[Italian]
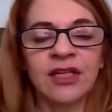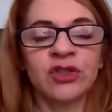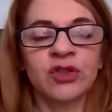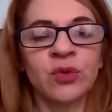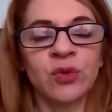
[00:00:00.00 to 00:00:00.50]

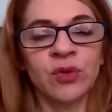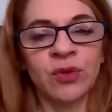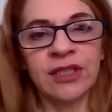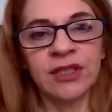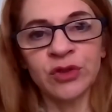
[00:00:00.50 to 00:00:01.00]
sul
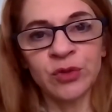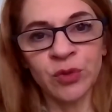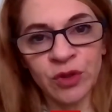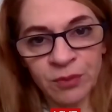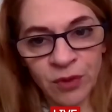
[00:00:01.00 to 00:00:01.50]

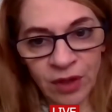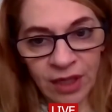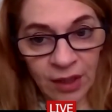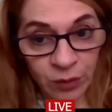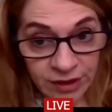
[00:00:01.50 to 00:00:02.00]
disturbo
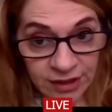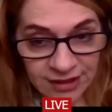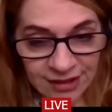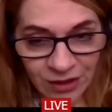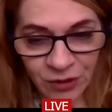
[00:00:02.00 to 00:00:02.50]

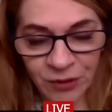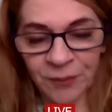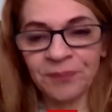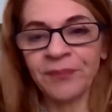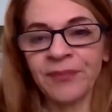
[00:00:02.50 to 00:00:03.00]

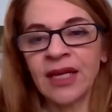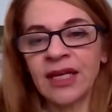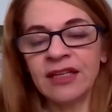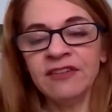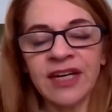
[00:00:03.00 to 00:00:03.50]
autistico.
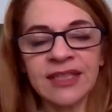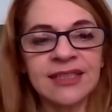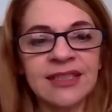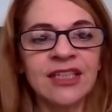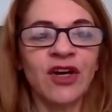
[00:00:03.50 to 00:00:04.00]

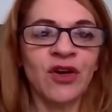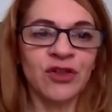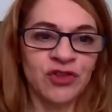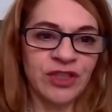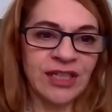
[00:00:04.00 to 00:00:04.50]
Infatti
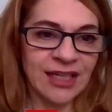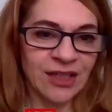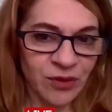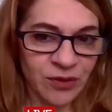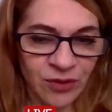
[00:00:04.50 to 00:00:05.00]
oggi
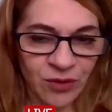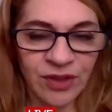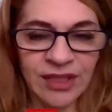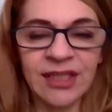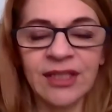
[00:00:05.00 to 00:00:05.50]
è con
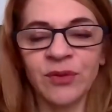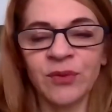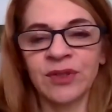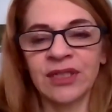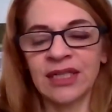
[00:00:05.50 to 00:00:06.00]
noi
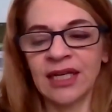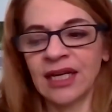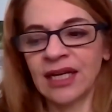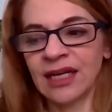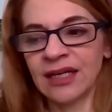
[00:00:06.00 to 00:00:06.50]

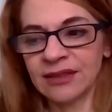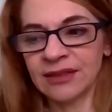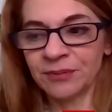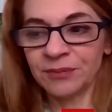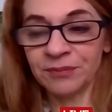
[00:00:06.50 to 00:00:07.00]
una uh,
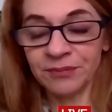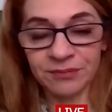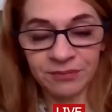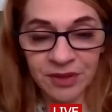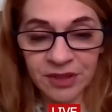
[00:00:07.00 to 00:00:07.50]
eh,
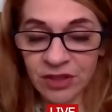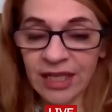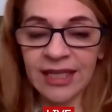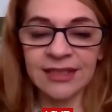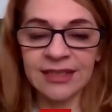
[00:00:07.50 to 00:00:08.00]
mm,
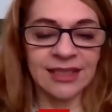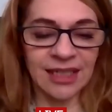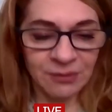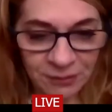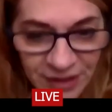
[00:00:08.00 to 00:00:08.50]
persona
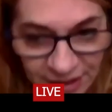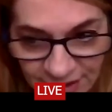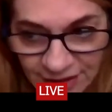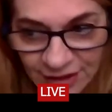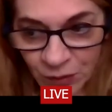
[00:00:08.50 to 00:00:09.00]

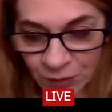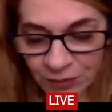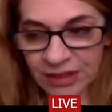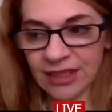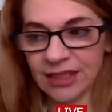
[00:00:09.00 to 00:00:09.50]
estremamente
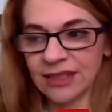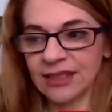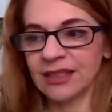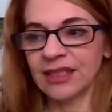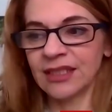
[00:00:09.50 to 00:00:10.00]

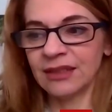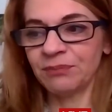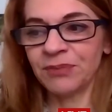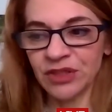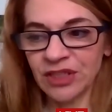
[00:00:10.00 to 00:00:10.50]

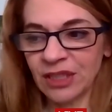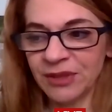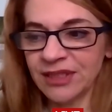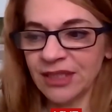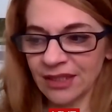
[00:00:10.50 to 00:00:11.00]
competente,
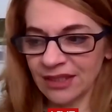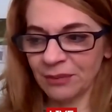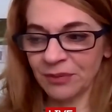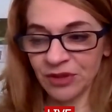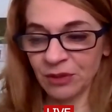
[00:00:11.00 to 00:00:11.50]
personalmente è
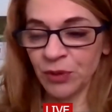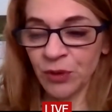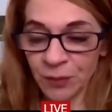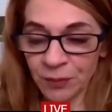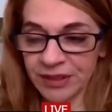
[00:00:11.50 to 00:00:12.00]
la persona più
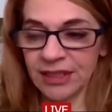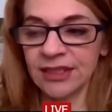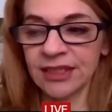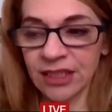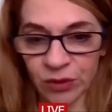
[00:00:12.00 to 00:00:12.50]

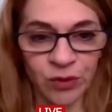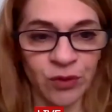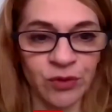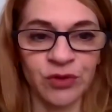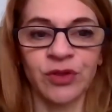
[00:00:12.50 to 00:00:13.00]
competente che
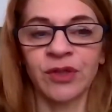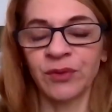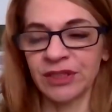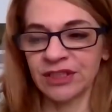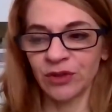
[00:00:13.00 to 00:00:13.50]
conosco in,
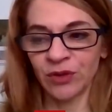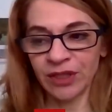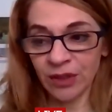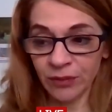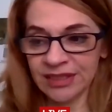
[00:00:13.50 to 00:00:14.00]
questo,
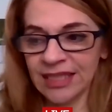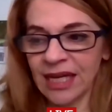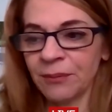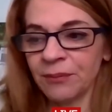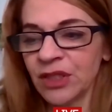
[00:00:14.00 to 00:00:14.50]
in
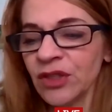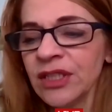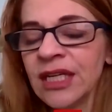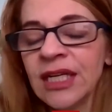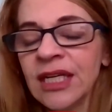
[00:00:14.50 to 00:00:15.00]
quest'ambito,